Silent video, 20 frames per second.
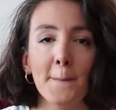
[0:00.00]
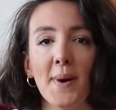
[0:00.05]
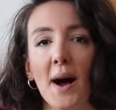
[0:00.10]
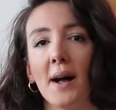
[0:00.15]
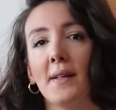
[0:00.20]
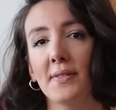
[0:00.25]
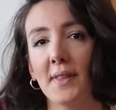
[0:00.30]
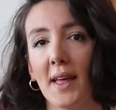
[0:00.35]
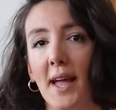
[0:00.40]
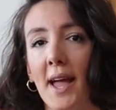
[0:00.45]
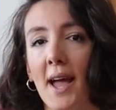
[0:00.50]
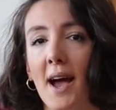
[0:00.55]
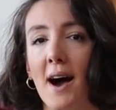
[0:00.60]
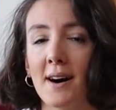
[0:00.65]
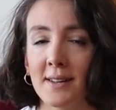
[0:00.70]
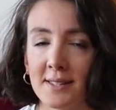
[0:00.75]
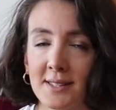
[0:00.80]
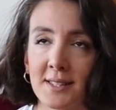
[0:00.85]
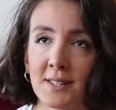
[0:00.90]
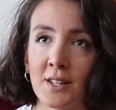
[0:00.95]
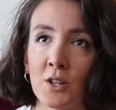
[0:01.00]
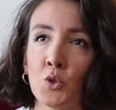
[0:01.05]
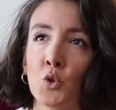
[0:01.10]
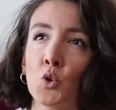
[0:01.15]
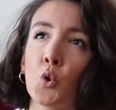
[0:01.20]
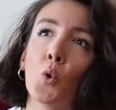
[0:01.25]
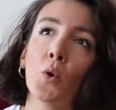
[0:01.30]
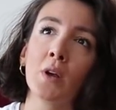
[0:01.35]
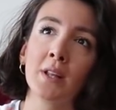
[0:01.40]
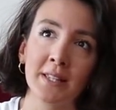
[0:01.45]
Ben de aslında
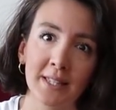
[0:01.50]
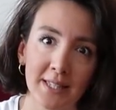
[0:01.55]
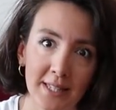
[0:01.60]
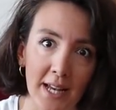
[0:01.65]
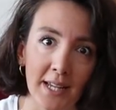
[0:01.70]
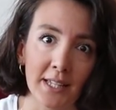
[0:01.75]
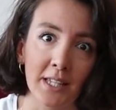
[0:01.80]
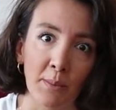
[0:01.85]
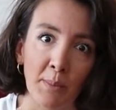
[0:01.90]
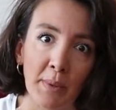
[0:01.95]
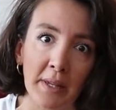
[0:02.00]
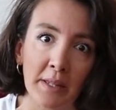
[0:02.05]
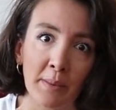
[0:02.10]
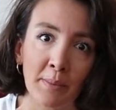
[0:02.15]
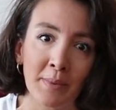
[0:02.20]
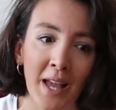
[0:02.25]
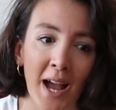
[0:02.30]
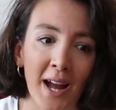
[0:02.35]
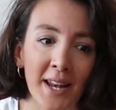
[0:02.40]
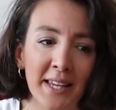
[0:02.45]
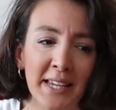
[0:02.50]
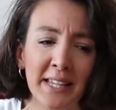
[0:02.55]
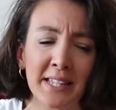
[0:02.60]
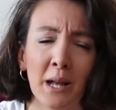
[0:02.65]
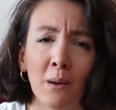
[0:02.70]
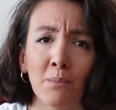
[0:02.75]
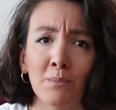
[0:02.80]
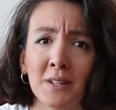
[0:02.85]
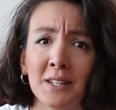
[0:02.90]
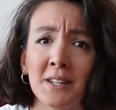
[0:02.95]
çoğu insan gibiydim. Yani
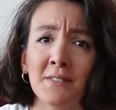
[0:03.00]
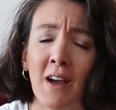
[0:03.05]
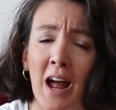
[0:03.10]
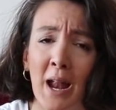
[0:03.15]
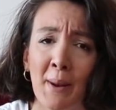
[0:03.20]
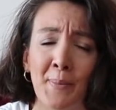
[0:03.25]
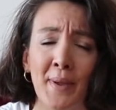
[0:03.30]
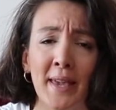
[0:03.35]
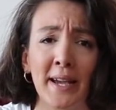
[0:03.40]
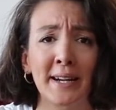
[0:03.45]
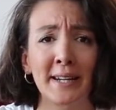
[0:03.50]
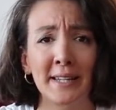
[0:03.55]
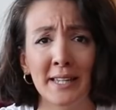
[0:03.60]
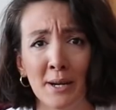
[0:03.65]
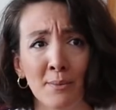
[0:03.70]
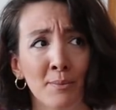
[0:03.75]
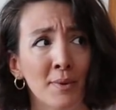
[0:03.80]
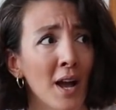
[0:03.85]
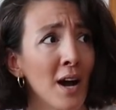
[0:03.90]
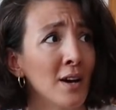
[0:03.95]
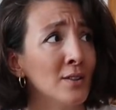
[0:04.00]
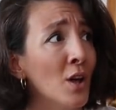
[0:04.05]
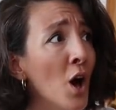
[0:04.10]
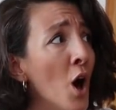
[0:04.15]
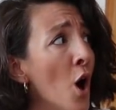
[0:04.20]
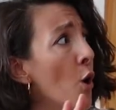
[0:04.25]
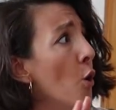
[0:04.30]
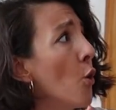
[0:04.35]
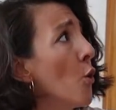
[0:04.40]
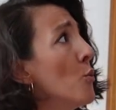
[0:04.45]
kitaplarını vermeye kıyamayan,
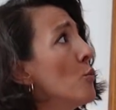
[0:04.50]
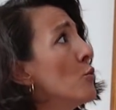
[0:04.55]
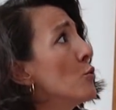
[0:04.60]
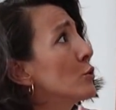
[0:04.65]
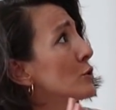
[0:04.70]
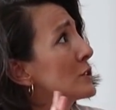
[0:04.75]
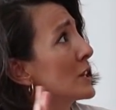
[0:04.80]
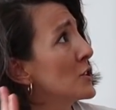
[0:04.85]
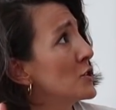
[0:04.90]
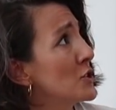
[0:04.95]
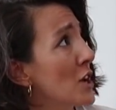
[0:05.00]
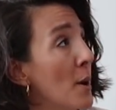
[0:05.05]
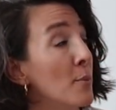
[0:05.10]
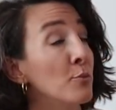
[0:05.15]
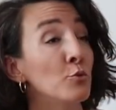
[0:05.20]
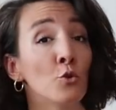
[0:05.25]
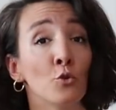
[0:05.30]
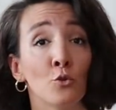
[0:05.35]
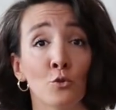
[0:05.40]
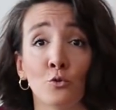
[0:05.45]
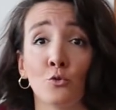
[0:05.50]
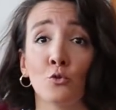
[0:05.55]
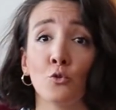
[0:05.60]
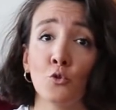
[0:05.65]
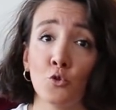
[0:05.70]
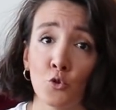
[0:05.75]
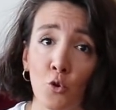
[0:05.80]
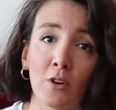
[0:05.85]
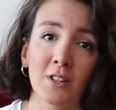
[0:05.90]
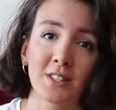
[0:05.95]
o muhteşem
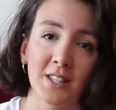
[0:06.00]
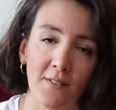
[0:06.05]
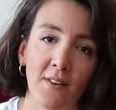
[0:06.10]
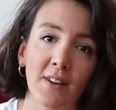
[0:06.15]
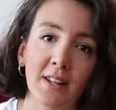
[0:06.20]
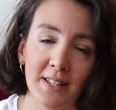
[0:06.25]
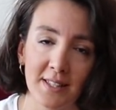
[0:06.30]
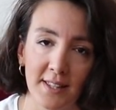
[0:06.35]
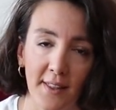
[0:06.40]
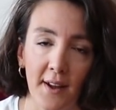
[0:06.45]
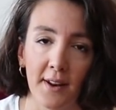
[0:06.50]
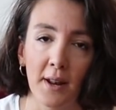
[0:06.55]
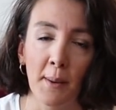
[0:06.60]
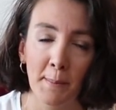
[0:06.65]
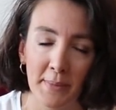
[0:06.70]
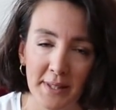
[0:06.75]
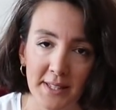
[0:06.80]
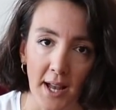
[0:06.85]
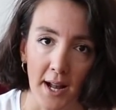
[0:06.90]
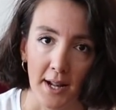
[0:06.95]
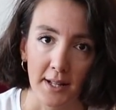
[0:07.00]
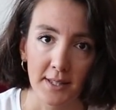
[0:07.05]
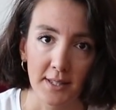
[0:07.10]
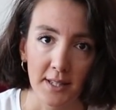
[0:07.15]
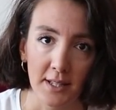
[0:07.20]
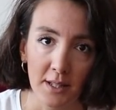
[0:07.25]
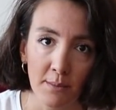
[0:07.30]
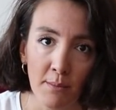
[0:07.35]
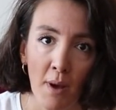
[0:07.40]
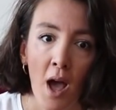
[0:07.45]
görüntüyü çok seven insanlardan bir
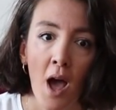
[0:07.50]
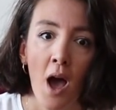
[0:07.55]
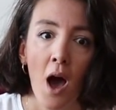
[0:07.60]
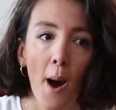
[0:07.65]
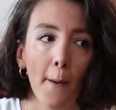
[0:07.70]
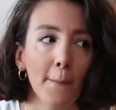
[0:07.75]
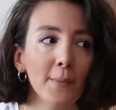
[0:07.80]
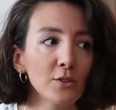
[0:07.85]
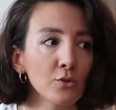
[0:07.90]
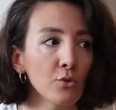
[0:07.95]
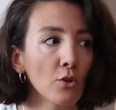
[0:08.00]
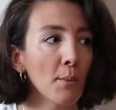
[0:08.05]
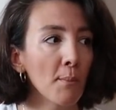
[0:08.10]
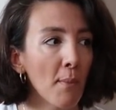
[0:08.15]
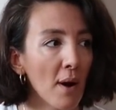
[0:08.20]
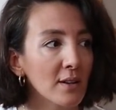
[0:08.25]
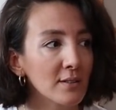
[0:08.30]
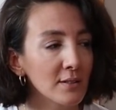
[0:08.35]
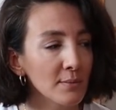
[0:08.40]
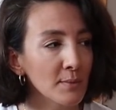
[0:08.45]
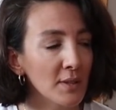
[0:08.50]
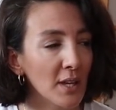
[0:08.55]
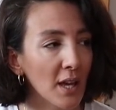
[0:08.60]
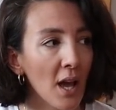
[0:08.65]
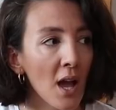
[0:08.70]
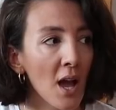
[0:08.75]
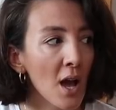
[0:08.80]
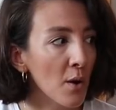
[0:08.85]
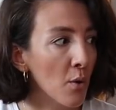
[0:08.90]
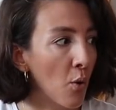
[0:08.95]
tanesiydim. Ama sonra baktım
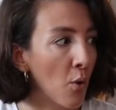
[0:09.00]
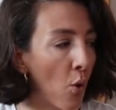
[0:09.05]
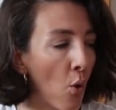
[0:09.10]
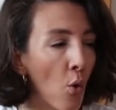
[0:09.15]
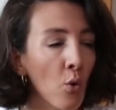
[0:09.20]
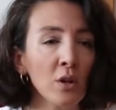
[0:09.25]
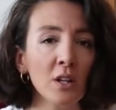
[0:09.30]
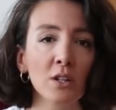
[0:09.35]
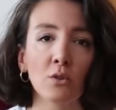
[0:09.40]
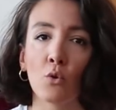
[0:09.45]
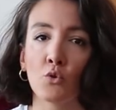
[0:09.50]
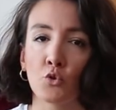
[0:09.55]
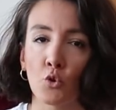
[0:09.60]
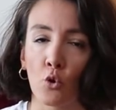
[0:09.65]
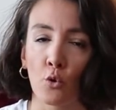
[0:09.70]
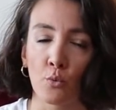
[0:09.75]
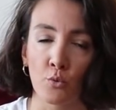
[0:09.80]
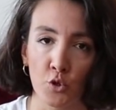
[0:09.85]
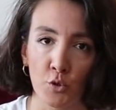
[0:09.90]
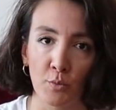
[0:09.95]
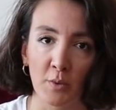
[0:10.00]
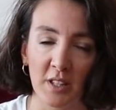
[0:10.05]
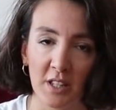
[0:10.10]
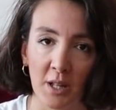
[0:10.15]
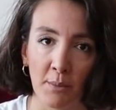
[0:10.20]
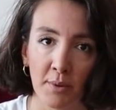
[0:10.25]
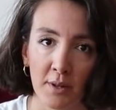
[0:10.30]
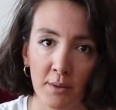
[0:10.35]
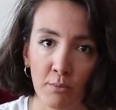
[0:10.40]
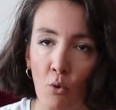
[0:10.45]
ki 10 yıl önce okumuşum
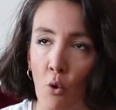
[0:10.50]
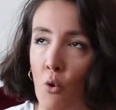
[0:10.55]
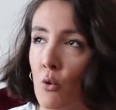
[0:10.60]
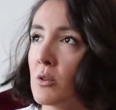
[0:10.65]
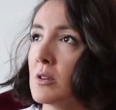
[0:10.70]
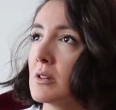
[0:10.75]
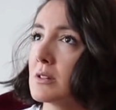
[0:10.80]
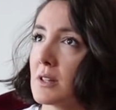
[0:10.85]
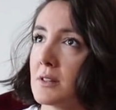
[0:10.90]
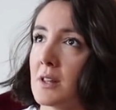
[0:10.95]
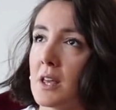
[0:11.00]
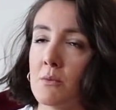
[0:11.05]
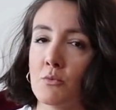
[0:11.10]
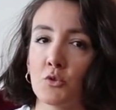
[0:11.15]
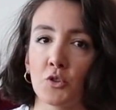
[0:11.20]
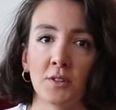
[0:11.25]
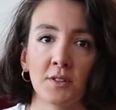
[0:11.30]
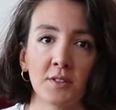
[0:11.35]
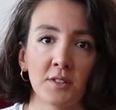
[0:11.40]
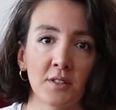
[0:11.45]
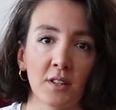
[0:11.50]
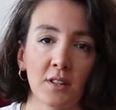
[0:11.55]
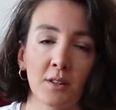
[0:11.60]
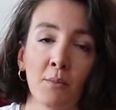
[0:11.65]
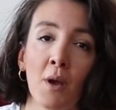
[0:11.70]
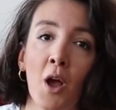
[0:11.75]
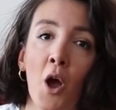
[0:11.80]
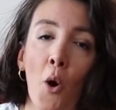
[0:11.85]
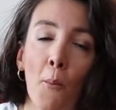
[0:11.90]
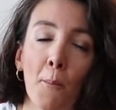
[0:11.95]
kitabı. Bu 10 yıl da neymiş anasını
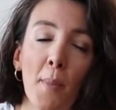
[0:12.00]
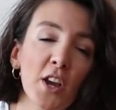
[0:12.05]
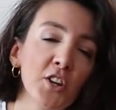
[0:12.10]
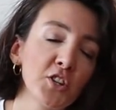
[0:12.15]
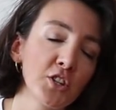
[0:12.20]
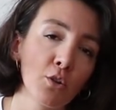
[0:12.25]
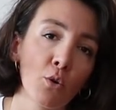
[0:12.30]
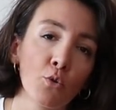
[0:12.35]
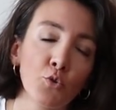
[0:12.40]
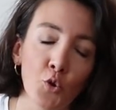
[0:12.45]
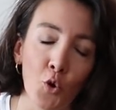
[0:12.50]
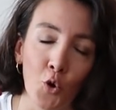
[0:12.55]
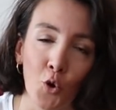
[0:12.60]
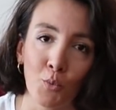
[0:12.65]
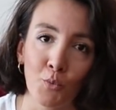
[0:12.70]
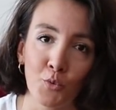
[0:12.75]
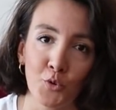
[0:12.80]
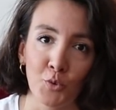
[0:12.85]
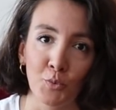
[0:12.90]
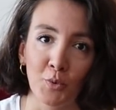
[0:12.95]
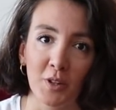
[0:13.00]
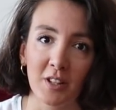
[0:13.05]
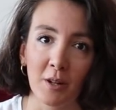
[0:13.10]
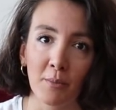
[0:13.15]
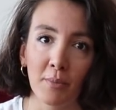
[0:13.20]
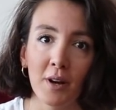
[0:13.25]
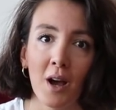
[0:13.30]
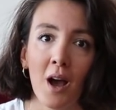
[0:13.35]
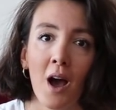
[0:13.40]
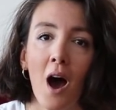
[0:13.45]
satayım. 5 yıl önce okumuşum
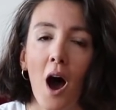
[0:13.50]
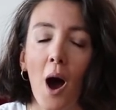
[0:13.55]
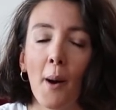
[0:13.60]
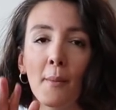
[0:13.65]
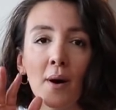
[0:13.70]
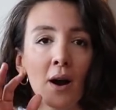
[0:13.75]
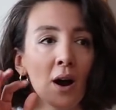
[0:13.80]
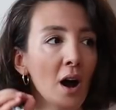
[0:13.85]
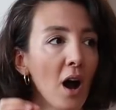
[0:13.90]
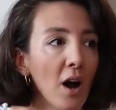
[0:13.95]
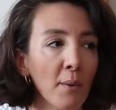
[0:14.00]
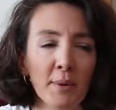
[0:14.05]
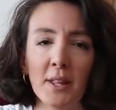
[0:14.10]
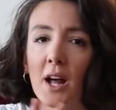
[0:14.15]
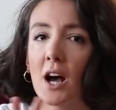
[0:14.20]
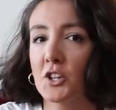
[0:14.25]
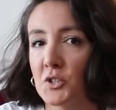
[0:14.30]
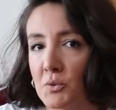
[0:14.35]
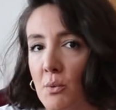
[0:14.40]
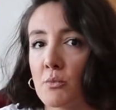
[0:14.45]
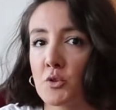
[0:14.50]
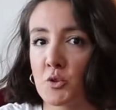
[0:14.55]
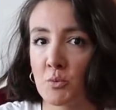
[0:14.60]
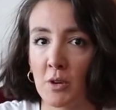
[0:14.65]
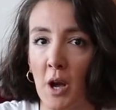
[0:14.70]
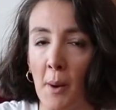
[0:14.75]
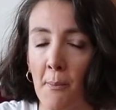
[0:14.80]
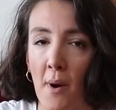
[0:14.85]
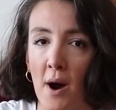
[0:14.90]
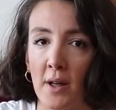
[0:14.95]
kitabı ama bir daha
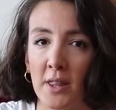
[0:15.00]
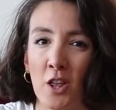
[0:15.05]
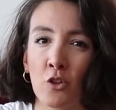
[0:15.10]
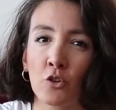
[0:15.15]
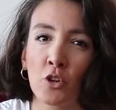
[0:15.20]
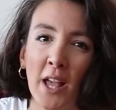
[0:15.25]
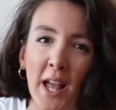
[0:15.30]
açmamışım kapağını.